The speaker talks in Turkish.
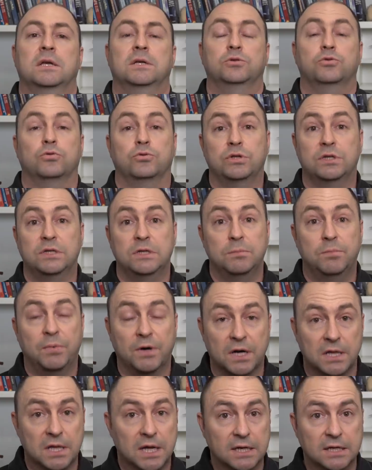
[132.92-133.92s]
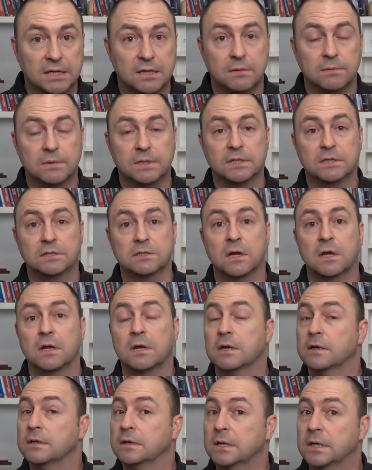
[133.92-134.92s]
Çok ciddi paralar gidebilir.
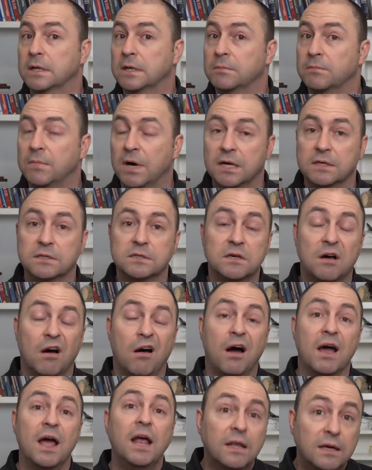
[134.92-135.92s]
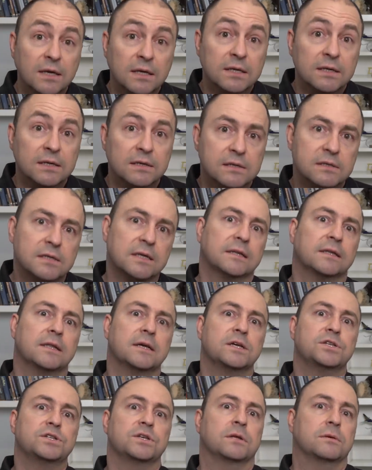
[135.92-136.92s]
E, bazı hayal kırıklıkları da
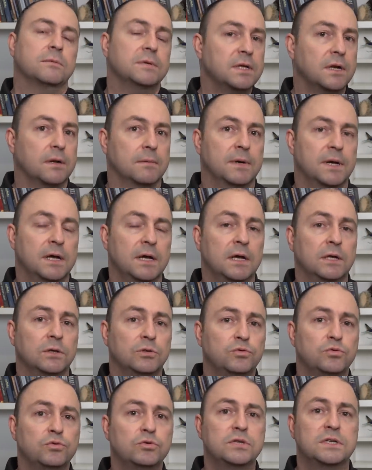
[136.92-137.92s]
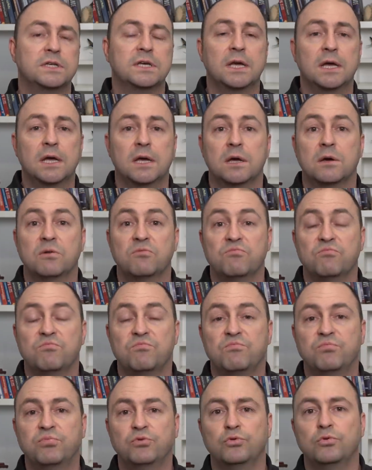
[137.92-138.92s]
yaşanabilir ama Türkiye
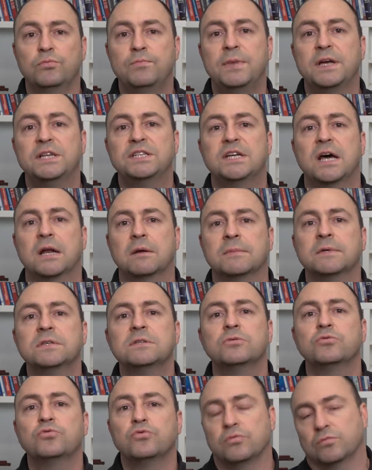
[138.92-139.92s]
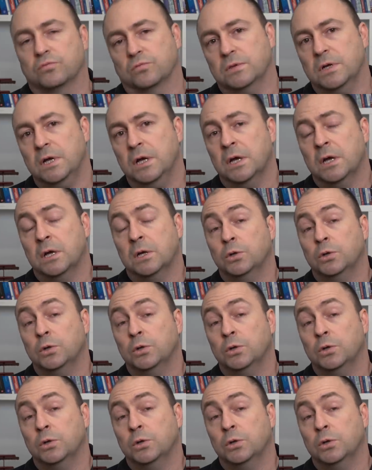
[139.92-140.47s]
bunu becermesi durumda